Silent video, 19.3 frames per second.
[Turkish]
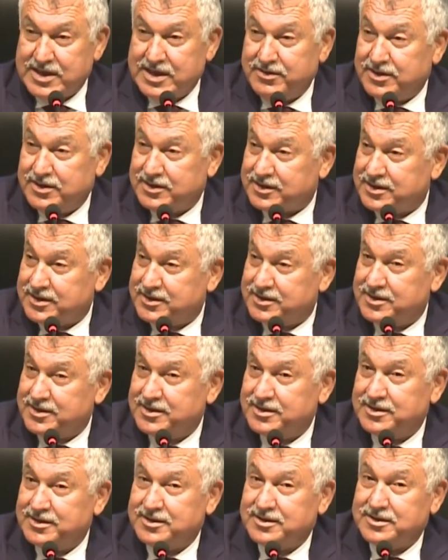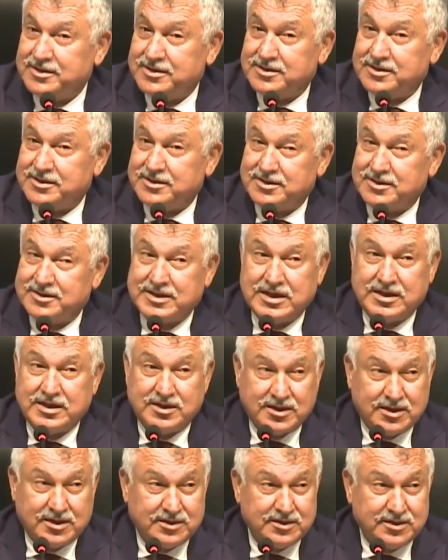Evet, e,
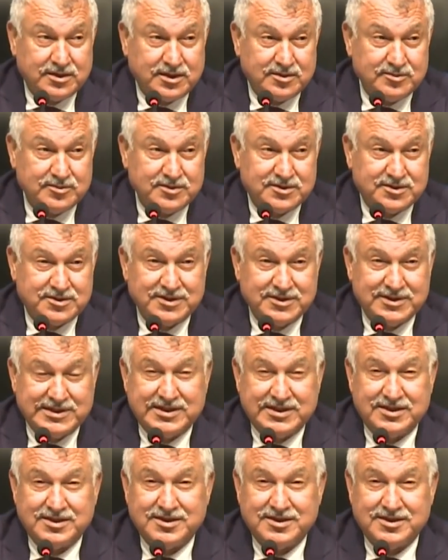değerli kadınlarımız,